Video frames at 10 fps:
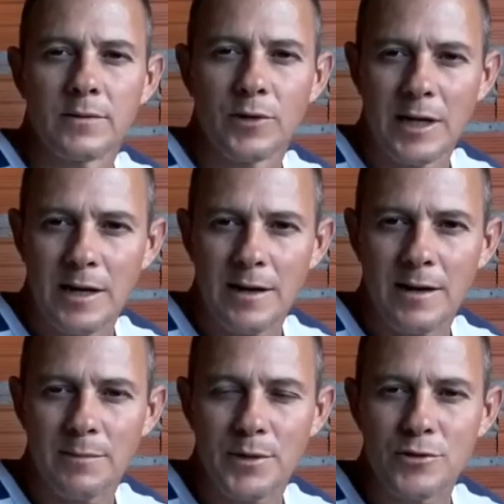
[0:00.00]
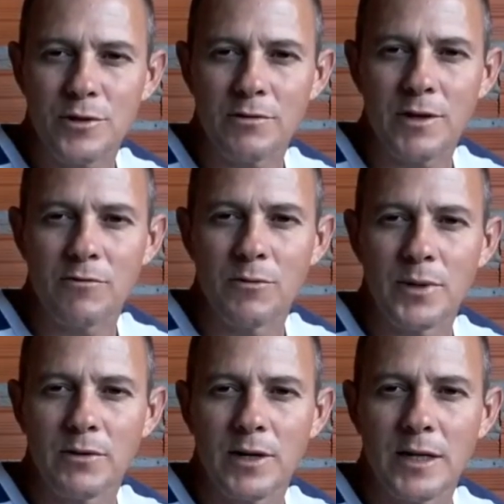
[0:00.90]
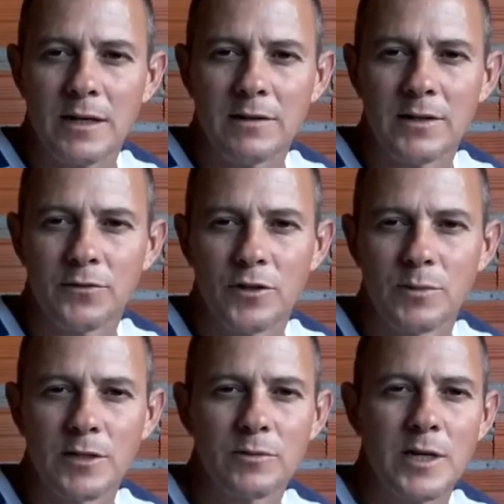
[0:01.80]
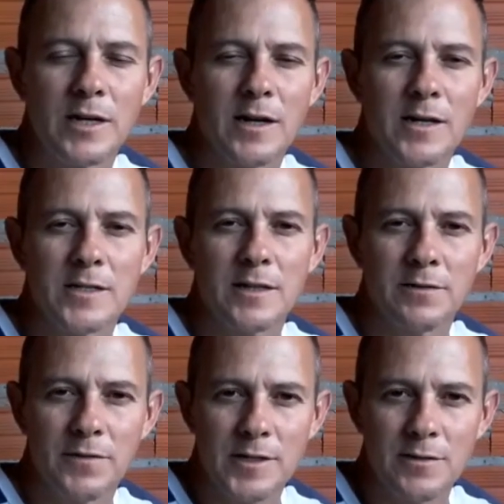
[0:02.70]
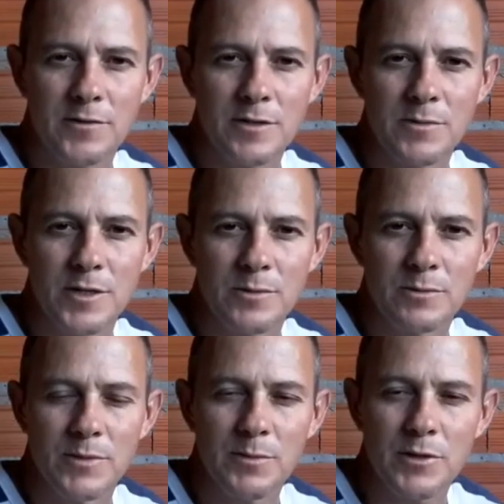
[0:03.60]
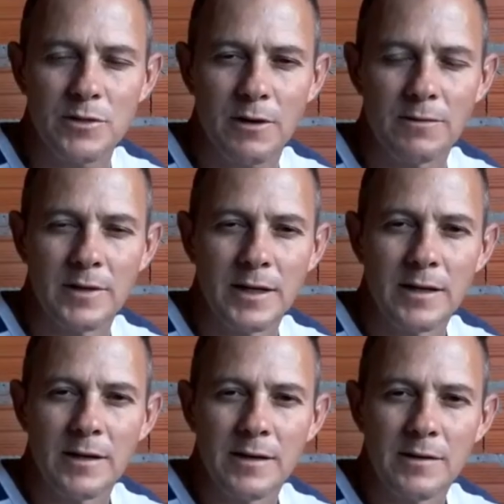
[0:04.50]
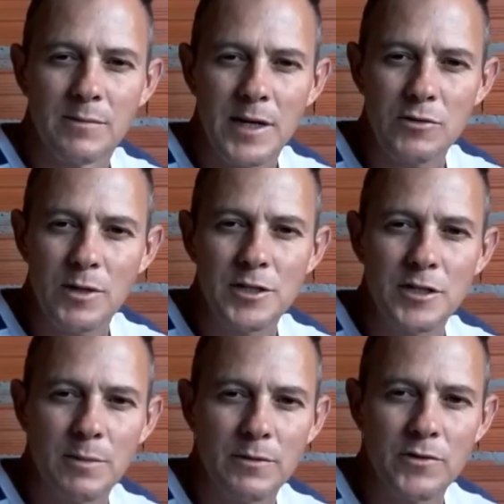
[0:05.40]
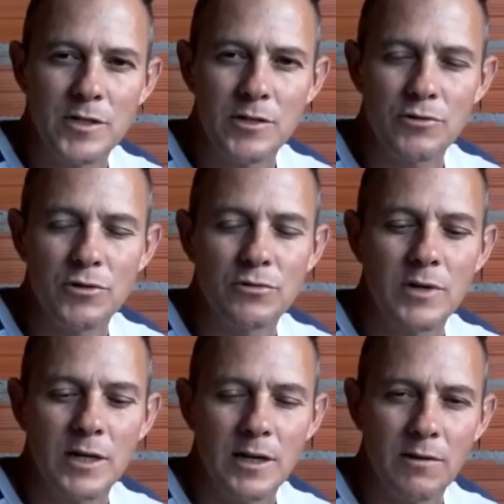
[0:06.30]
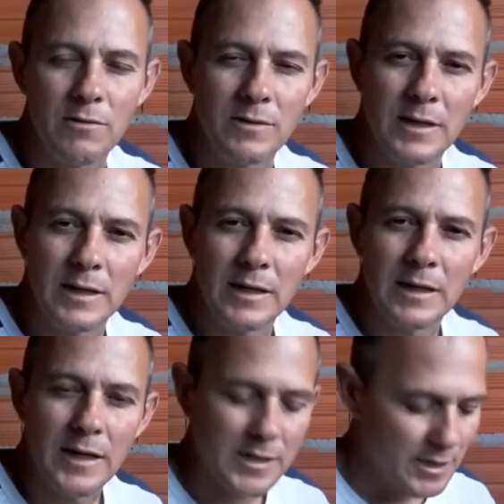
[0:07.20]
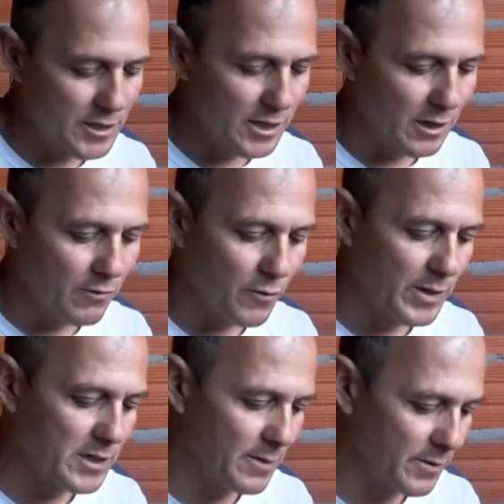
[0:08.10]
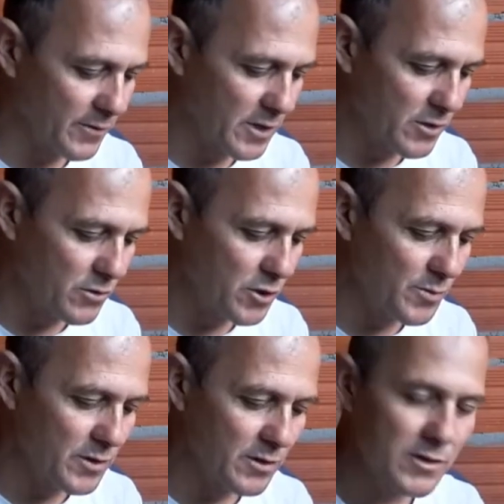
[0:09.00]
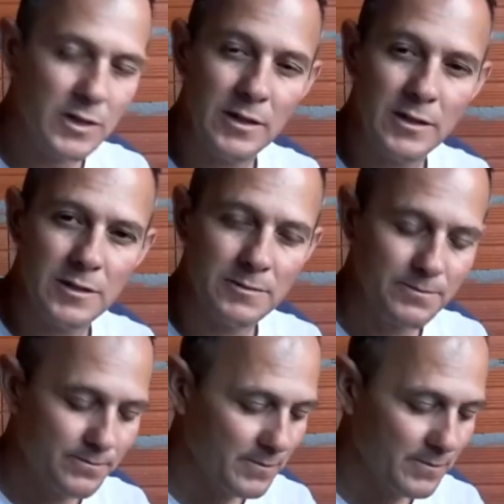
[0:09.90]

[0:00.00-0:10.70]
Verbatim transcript: Olá, pessoal que acompanha o canal Reformando Minha Casa, Faça Você Mesmo. Bem, pessoal, mais uma dica para vocês hoje do canal. Essa dica que eu vou passar para vocês hoje, pessoal, é o seguinte.